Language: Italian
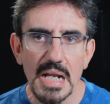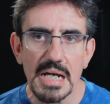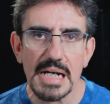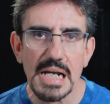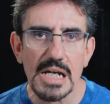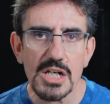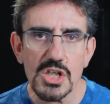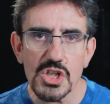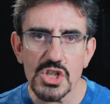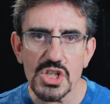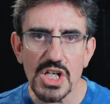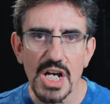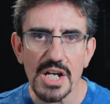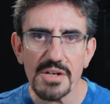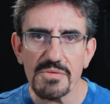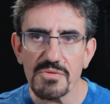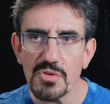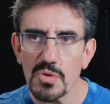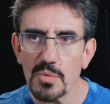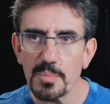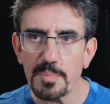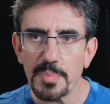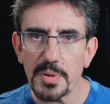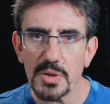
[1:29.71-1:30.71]

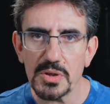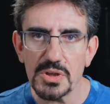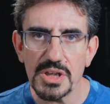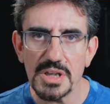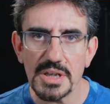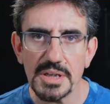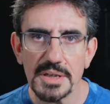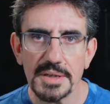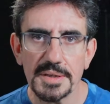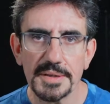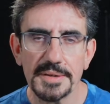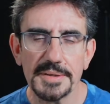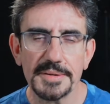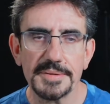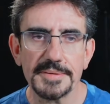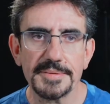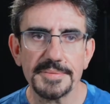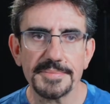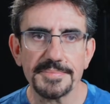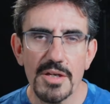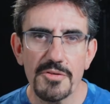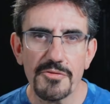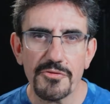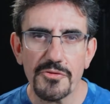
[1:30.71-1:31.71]
lasciarvi un po' di
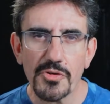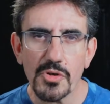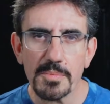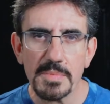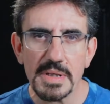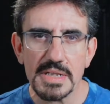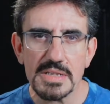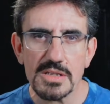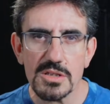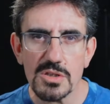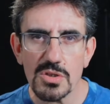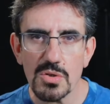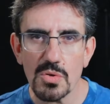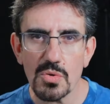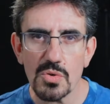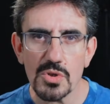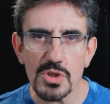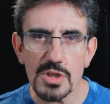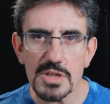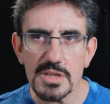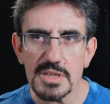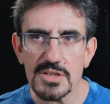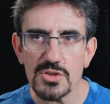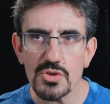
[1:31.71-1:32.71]

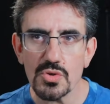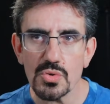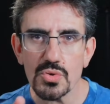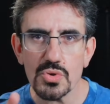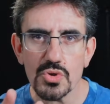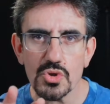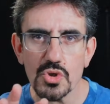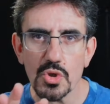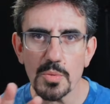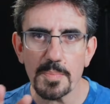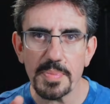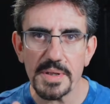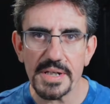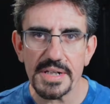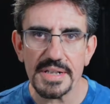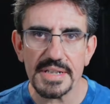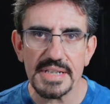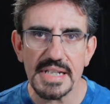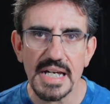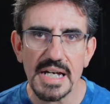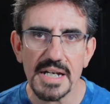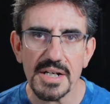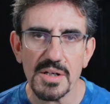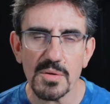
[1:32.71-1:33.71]
informazioni giusto per
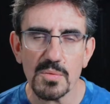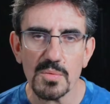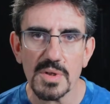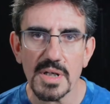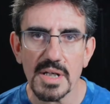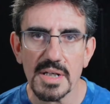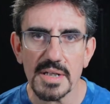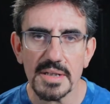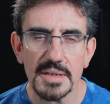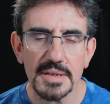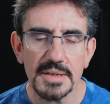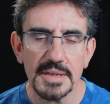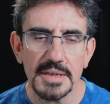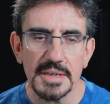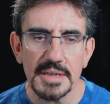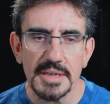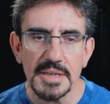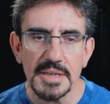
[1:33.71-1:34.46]
dare una,